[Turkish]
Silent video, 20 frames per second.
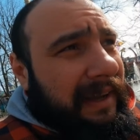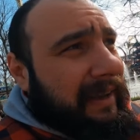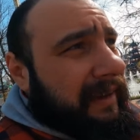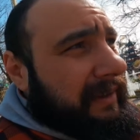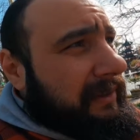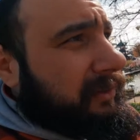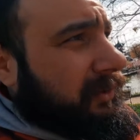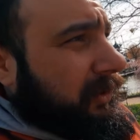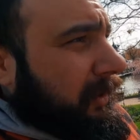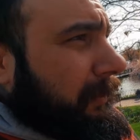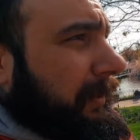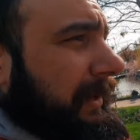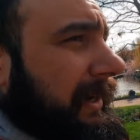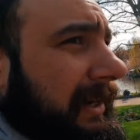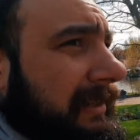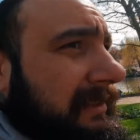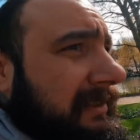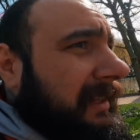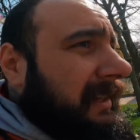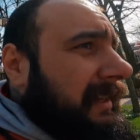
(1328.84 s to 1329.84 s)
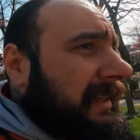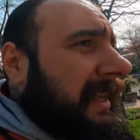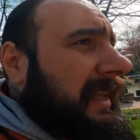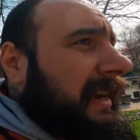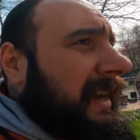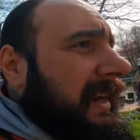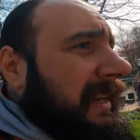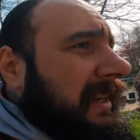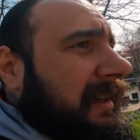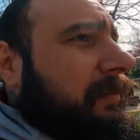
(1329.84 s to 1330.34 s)
Evet, Kopenhag'da
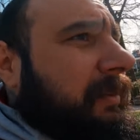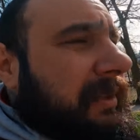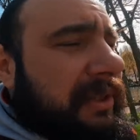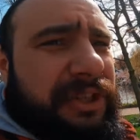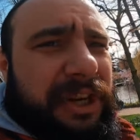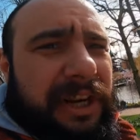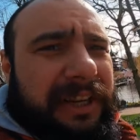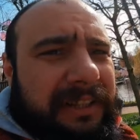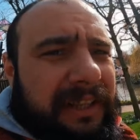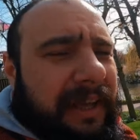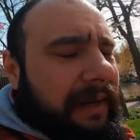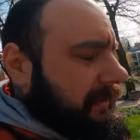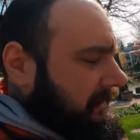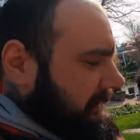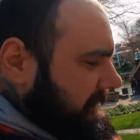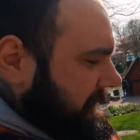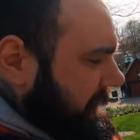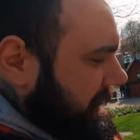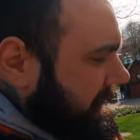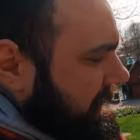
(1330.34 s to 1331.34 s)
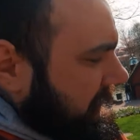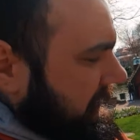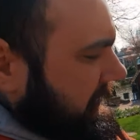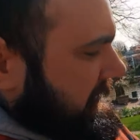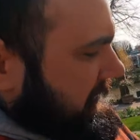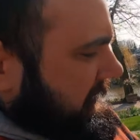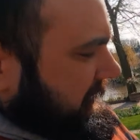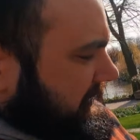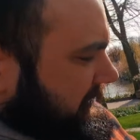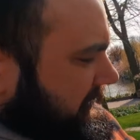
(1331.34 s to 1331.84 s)
genel yapılacaklar
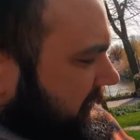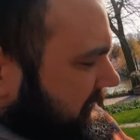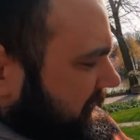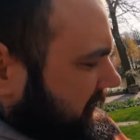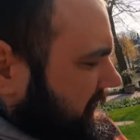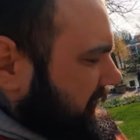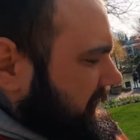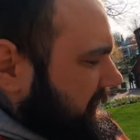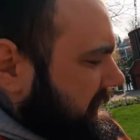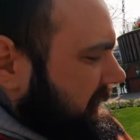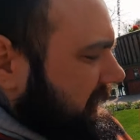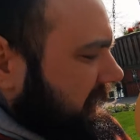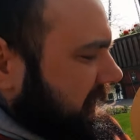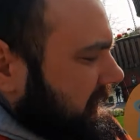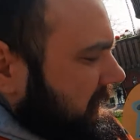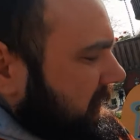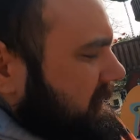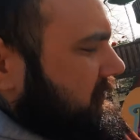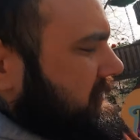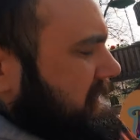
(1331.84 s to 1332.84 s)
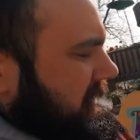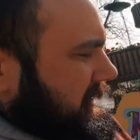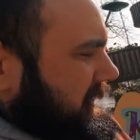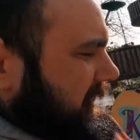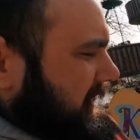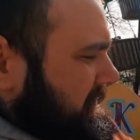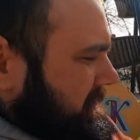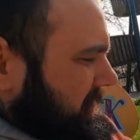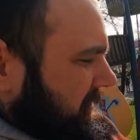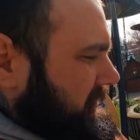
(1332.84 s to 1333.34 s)
e,
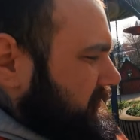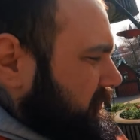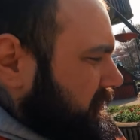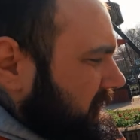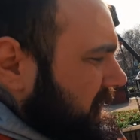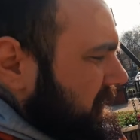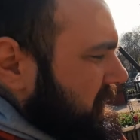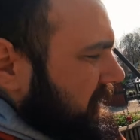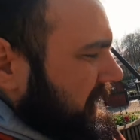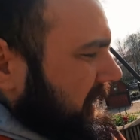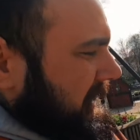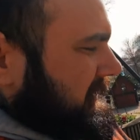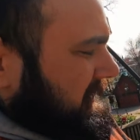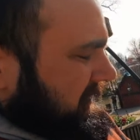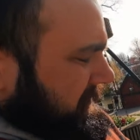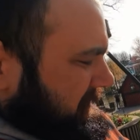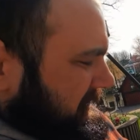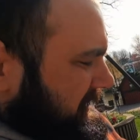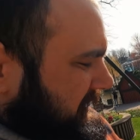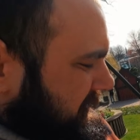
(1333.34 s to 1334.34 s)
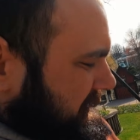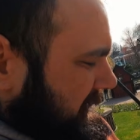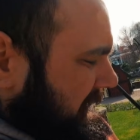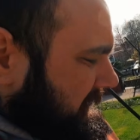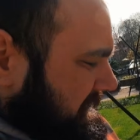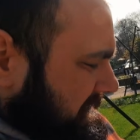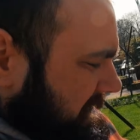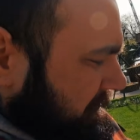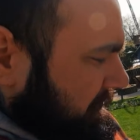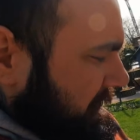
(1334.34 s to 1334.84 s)
üzerine bir rota çıkarttım. 2
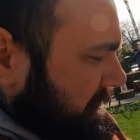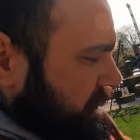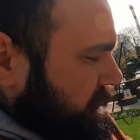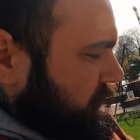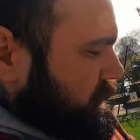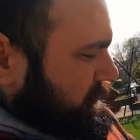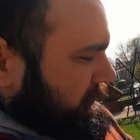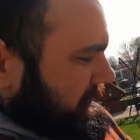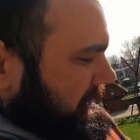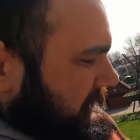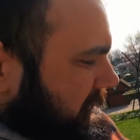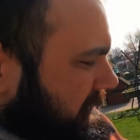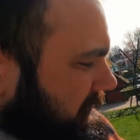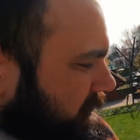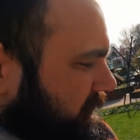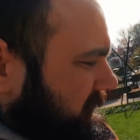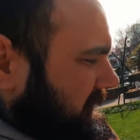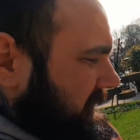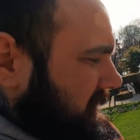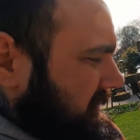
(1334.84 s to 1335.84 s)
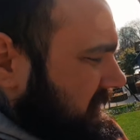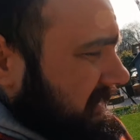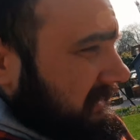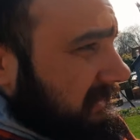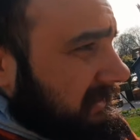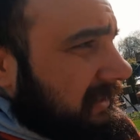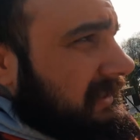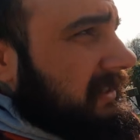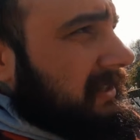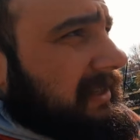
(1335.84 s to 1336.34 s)
saatlik bir yürüme
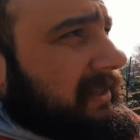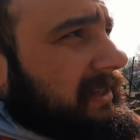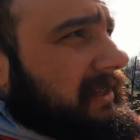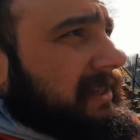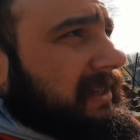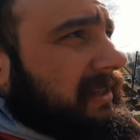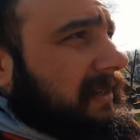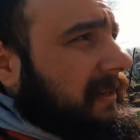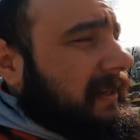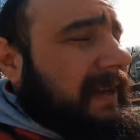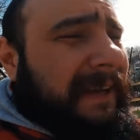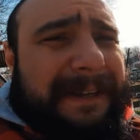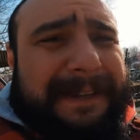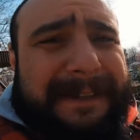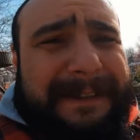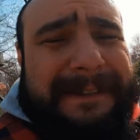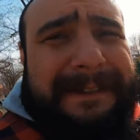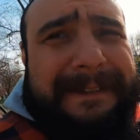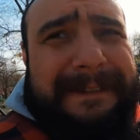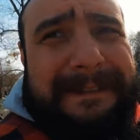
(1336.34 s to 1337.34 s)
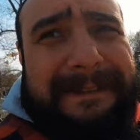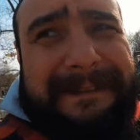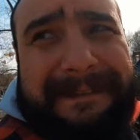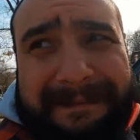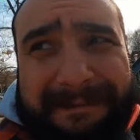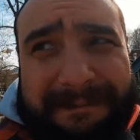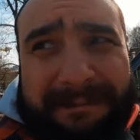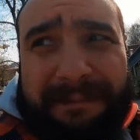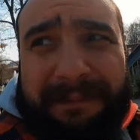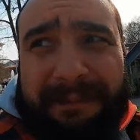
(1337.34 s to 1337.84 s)
rotası. Ee,
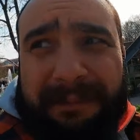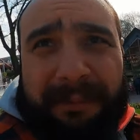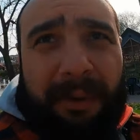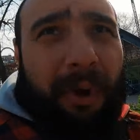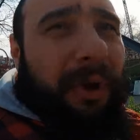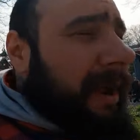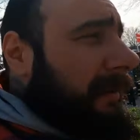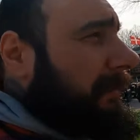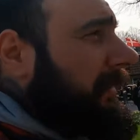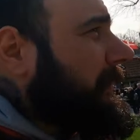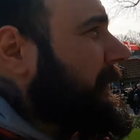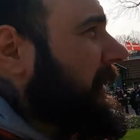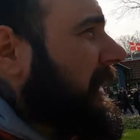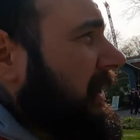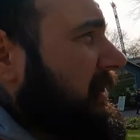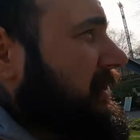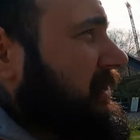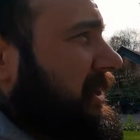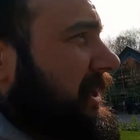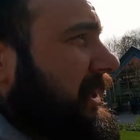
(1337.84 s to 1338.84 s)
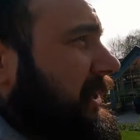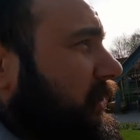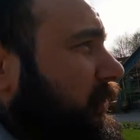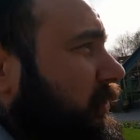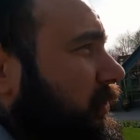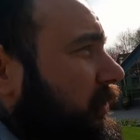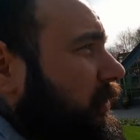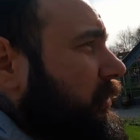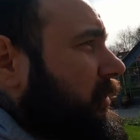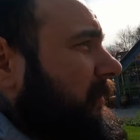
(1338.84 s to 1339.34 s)
önemli birkaç şey
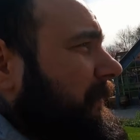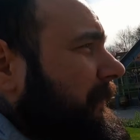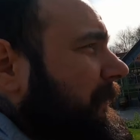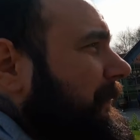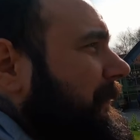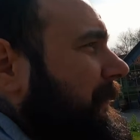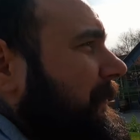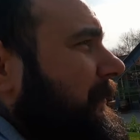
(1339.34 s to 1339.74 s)
görüyorum.